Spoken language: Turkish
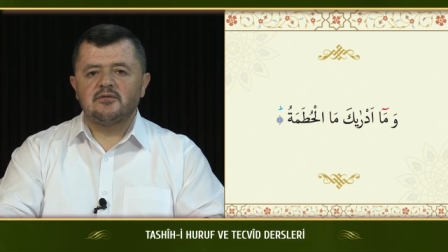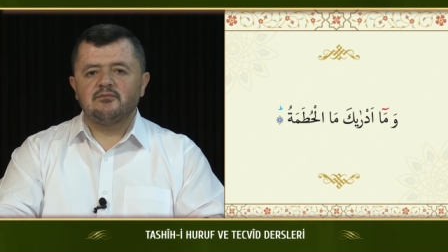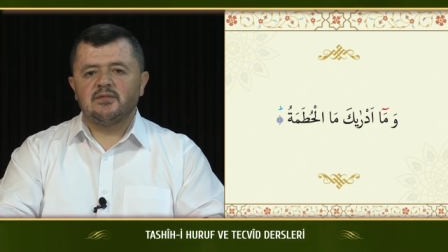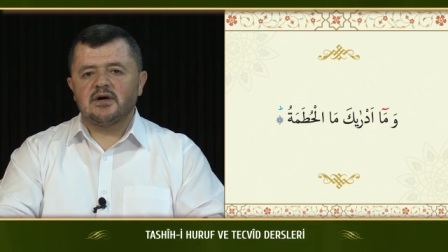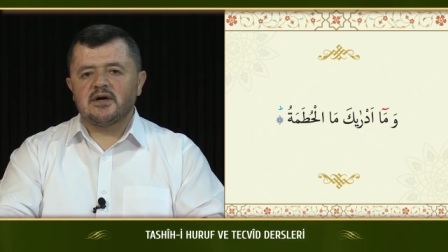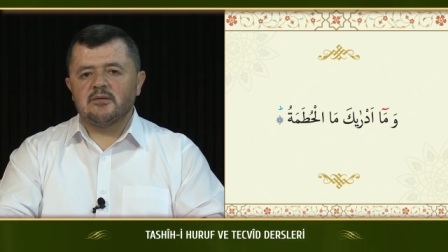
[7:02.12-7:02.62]

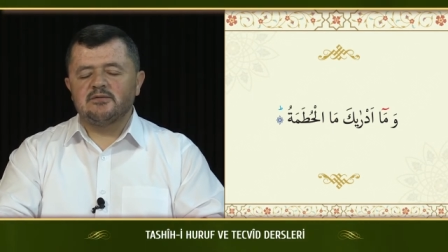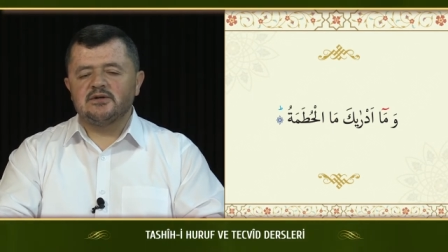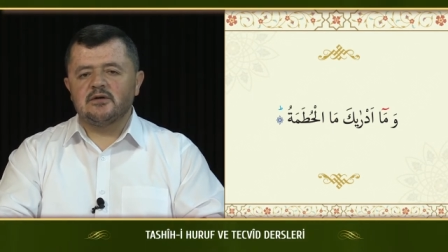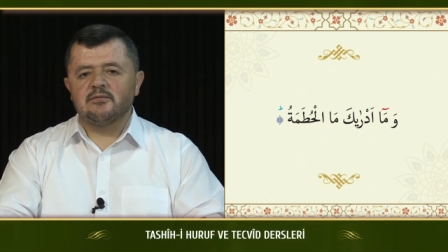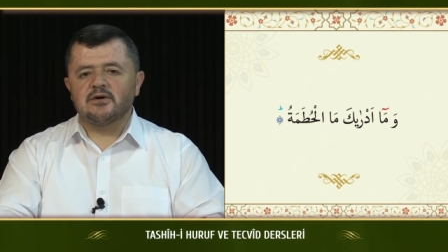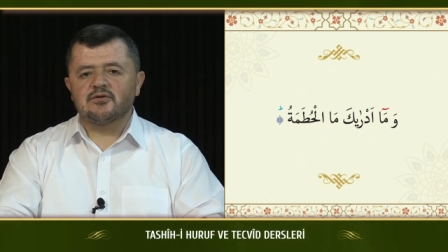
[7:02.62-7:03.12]

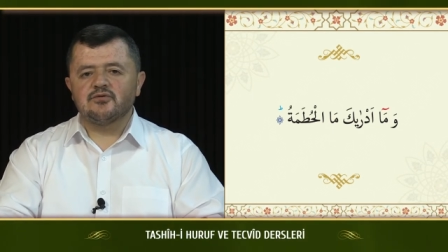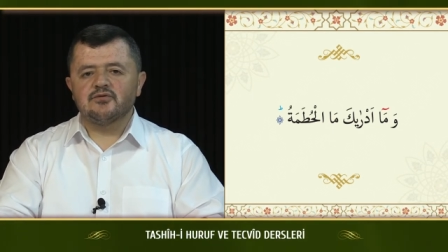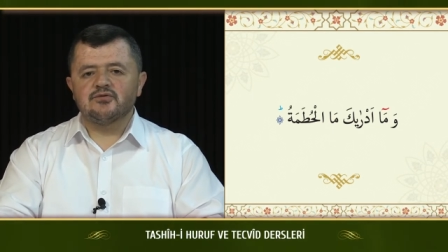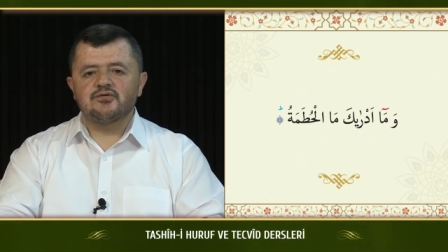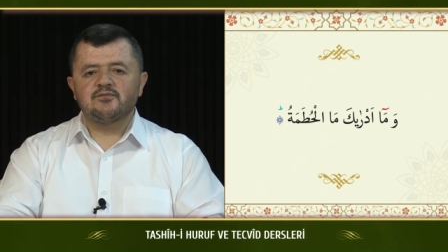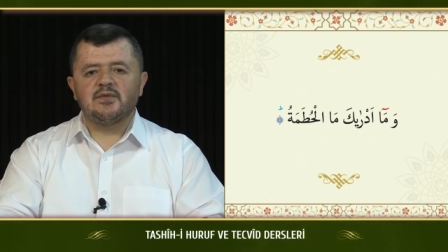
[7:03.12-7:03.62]
Makabline
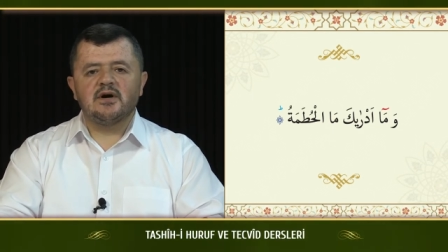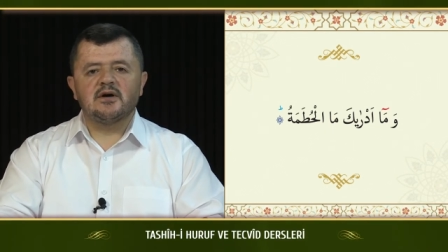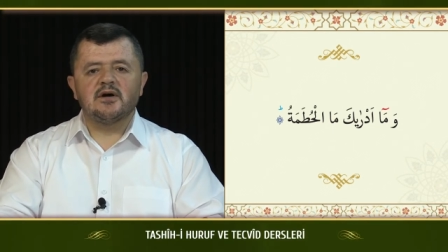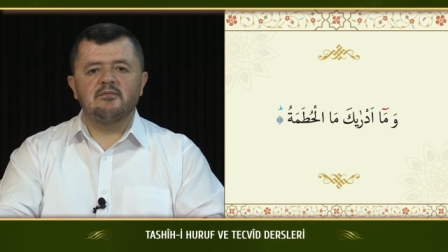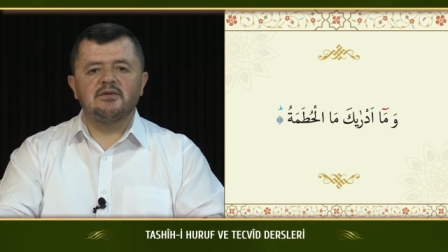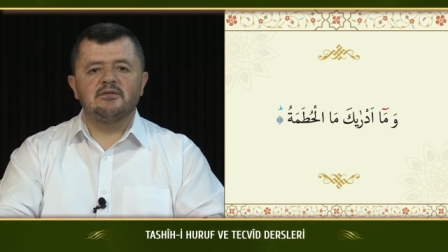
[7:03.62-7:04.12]
bakıyoruz.
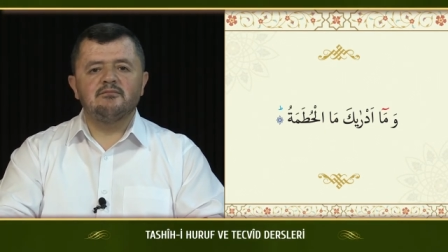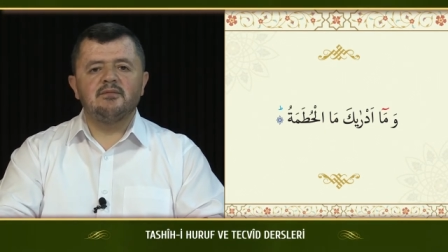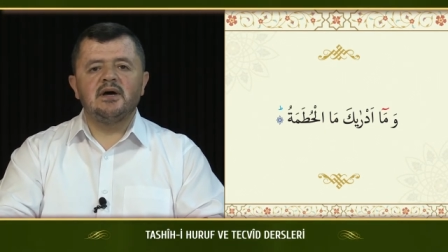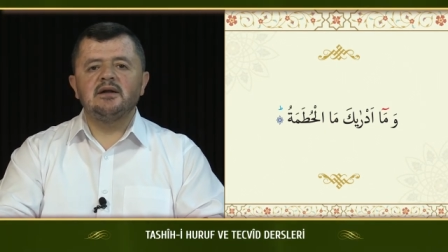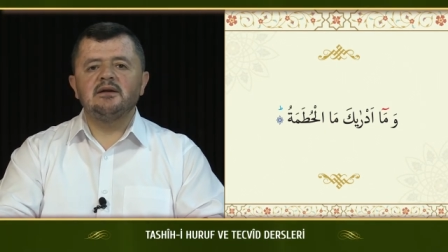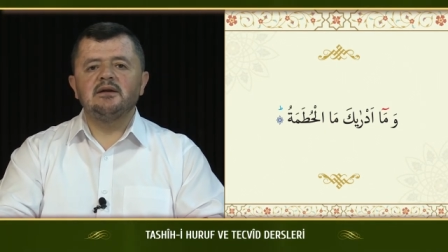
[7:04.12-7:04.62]
Makabli
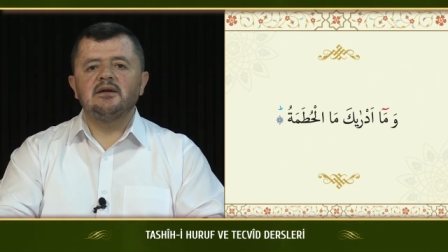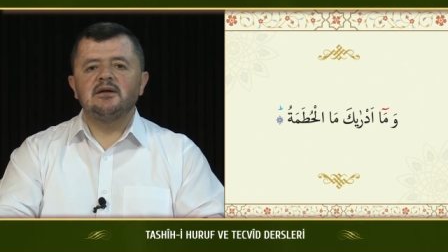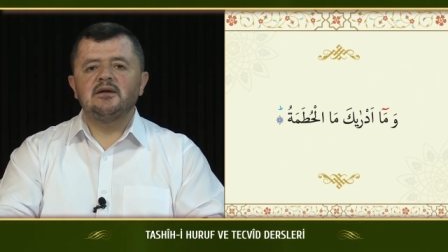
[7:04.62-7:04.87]
mel